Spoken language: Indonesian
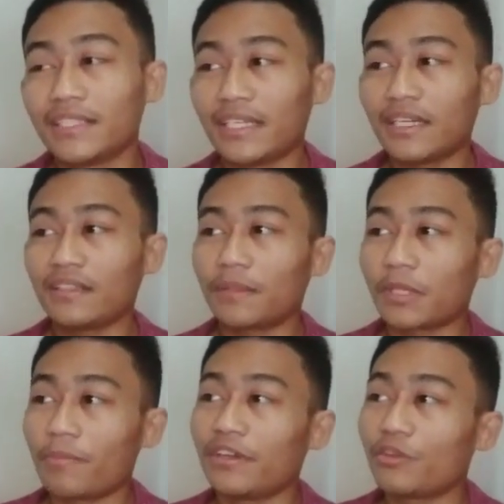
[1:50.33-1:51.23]
Jadi nanti
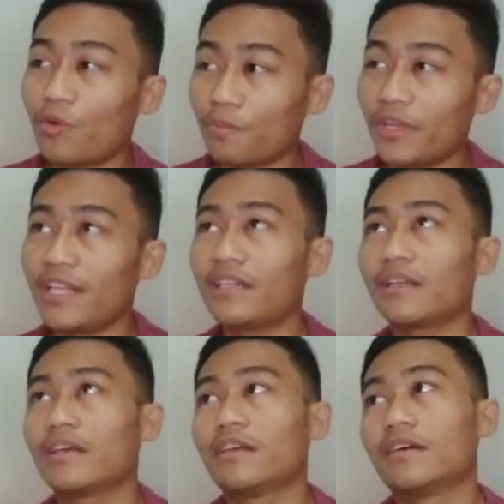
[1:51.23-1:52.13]
teman-teman
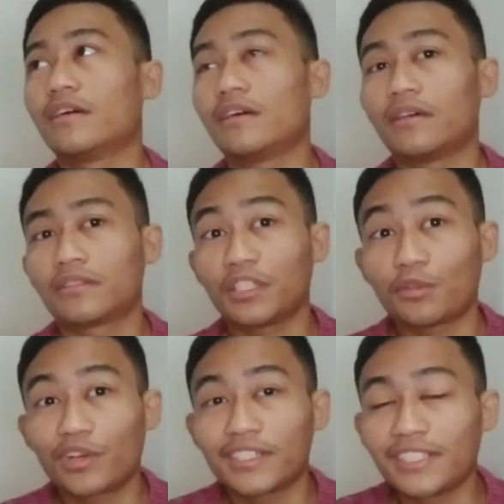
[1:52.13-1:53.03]
komen uh,
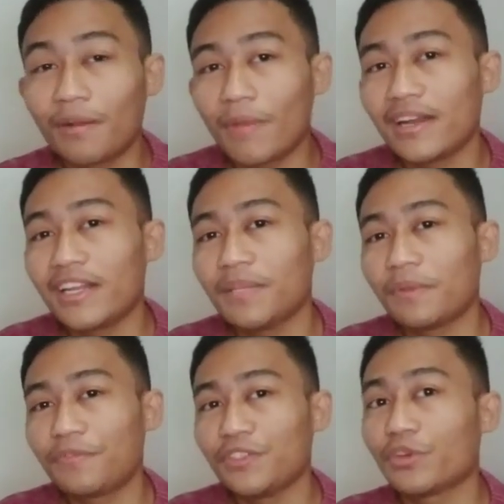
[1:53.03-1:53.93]
tiktokers yang mana di
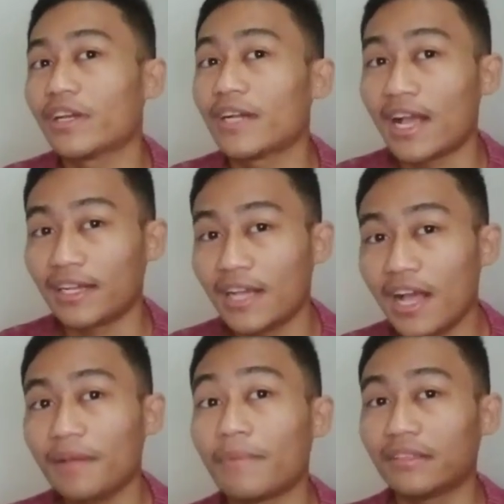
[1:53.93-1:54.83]
video yang
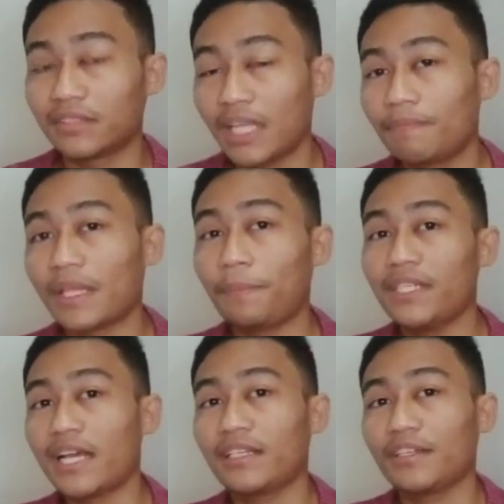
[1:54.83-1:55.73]
gagal, mantap.
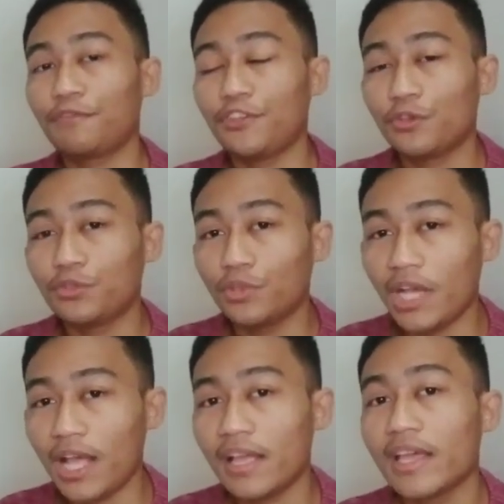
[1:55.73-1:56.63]
Tapi di akhir video
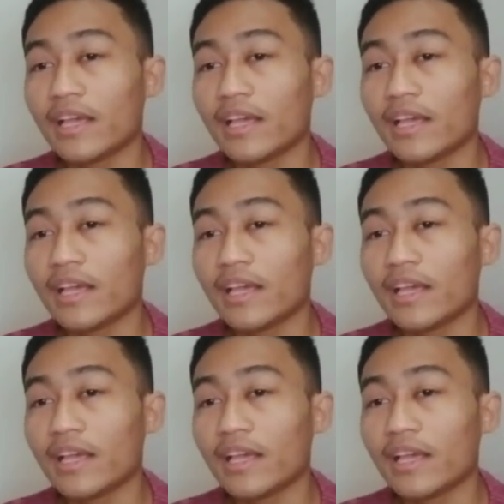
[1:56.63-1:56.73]
juga